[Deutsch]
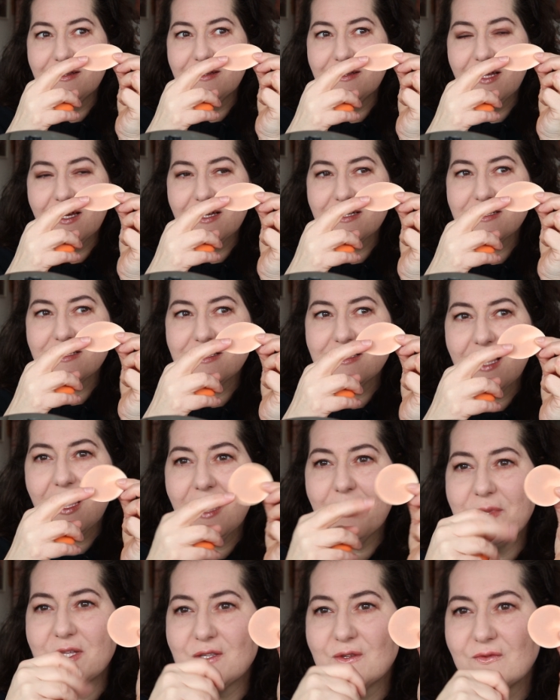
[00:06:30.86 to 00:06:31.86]
das
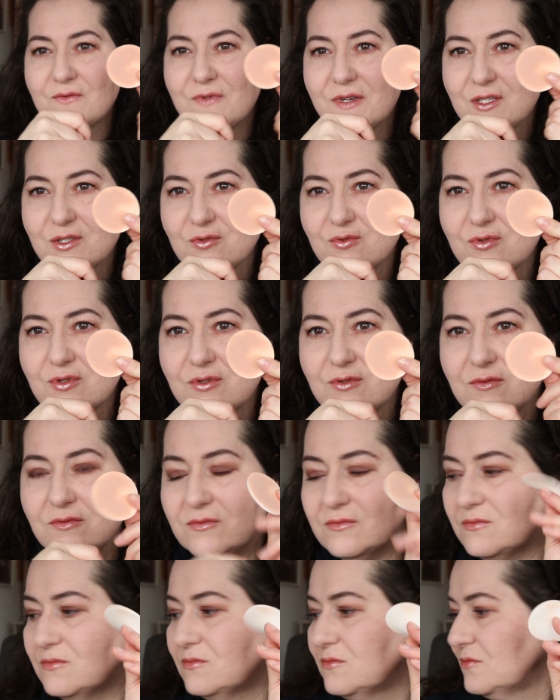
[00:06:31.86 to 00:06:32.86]
damit zu versuchen.
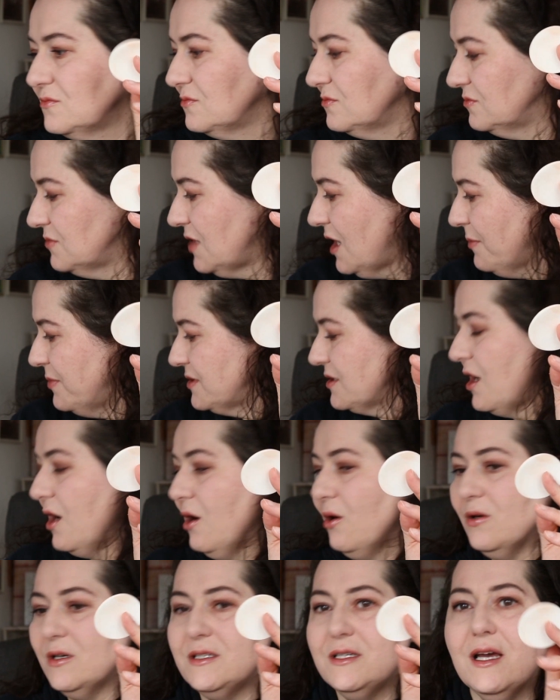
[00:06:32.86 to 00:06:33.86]
Habe ich
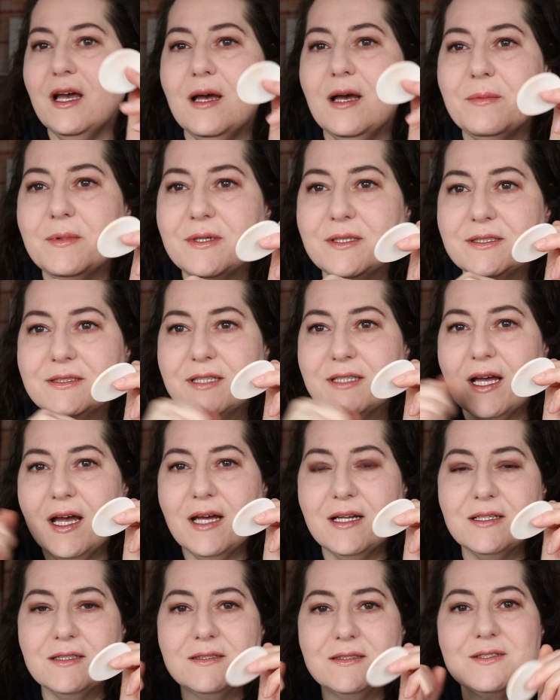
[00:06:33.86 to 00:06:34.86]
auch hier, aber ist
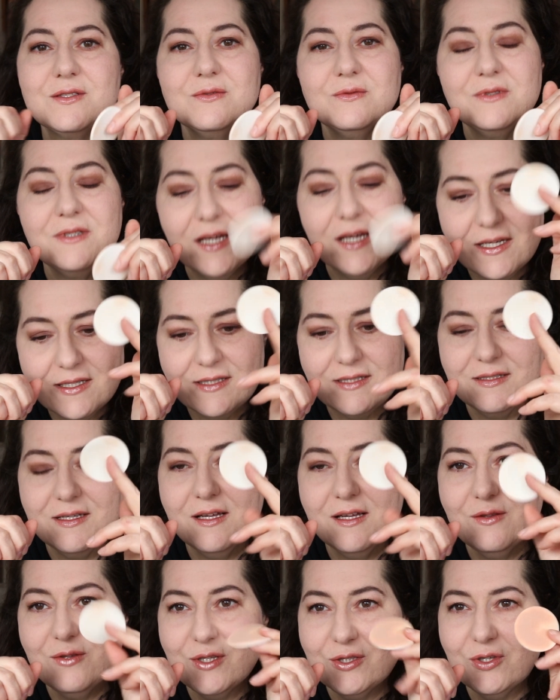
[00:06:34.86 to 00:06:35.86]
gerade zu nass.
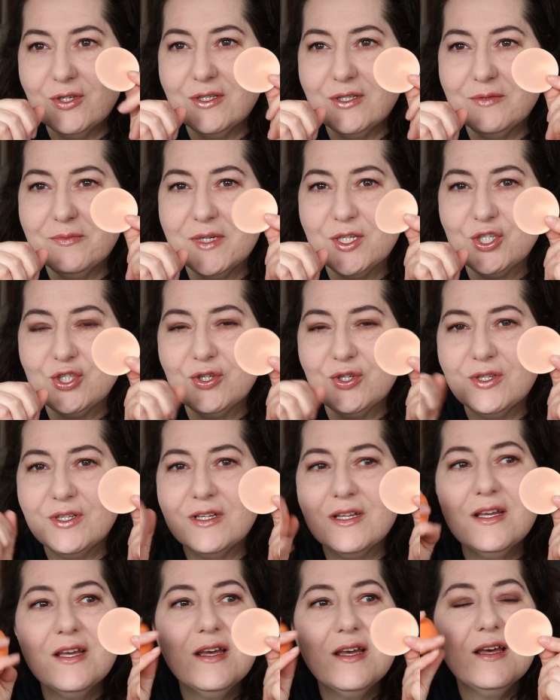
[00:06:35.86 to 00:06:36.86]
Also sollte man
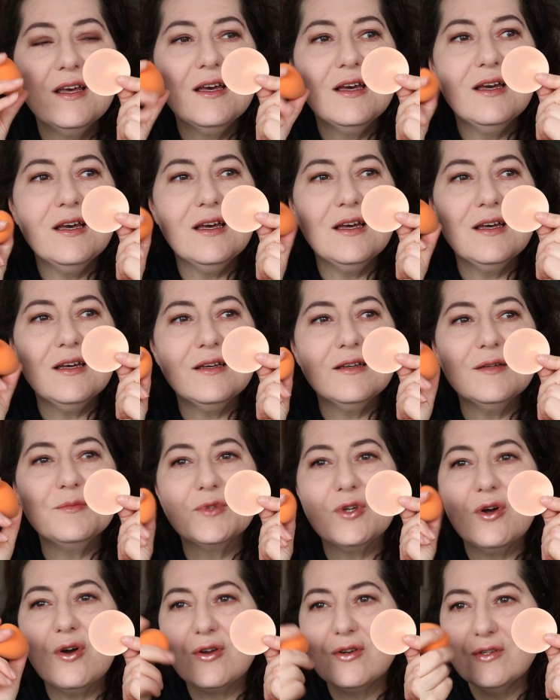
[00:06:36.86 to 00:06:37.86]
schon äh,
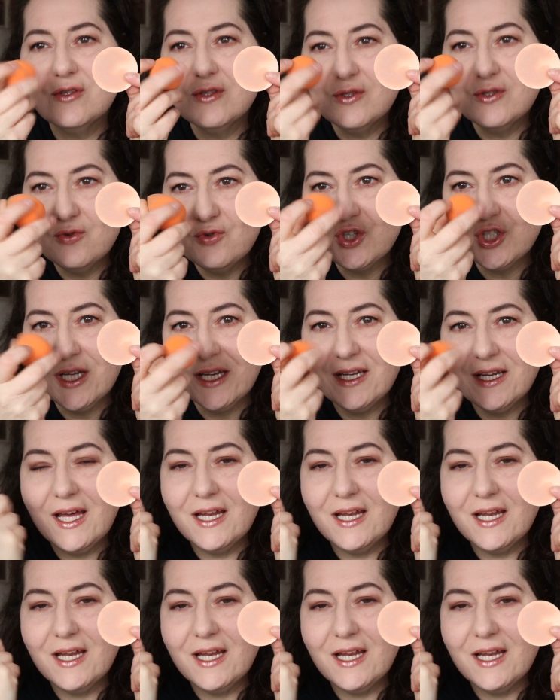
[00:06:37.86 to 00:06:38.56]
im trockenen Zustand